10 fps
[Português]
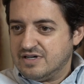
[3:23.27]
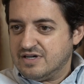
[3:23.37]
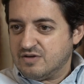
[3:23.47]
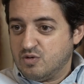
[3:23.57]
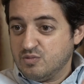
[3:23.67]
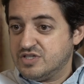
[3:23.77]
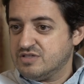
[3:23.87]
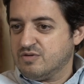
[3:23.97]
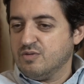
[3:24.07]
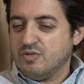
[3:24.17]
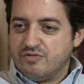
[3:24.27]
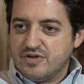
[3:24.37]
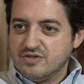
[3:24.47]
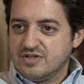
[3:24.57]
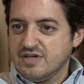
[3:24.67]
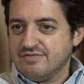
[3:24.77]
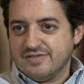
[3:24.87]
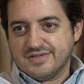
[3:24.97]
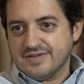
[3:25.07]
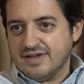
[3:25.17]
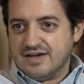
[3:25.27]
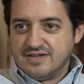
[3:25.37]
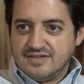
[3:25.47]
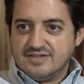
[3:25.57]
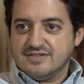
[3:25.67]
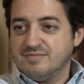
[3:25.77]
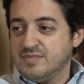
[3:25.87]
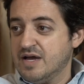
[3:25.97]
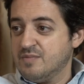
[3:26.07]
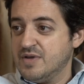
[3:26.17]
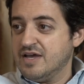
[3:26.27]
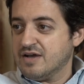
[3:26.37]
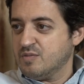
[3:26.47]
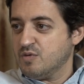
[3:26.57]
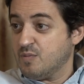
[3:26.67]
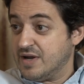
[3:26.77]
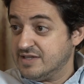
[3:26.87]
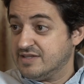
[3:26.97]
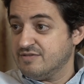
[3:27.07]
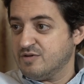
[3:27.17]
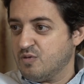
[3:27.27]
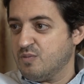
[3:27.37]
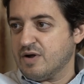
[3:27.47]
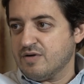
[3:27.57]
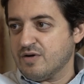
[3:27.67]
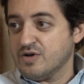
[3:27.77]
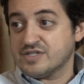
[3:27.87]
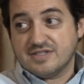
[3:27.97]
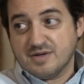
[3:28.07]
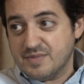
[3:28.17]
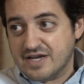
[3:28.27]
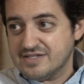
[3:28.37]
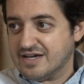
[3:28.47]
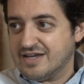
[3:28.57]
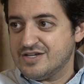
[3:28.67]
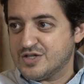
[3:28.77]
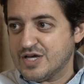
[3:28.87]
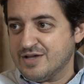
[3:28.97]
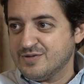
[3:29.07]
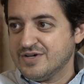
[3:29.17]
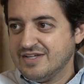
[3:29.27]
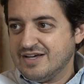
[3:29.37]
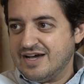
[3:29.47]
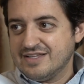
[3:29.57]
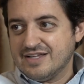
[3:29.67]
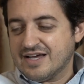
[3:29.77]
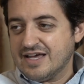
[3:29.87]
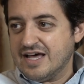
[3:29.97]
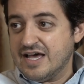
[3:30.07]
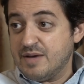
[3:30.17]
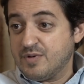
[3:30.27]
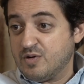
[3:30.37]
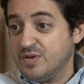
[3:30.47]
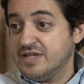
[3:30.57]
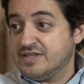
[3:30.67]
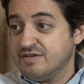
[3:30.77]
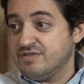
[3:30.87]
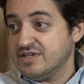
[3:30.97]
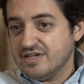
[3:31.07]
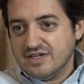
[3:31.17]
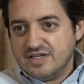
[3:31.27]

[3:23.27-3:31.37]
é, como, como o Alfredo teve, sei lá, em 66, como meu pai teve ao comprar um negócio que também era desacreditado ainda naquela época, como ele teve em,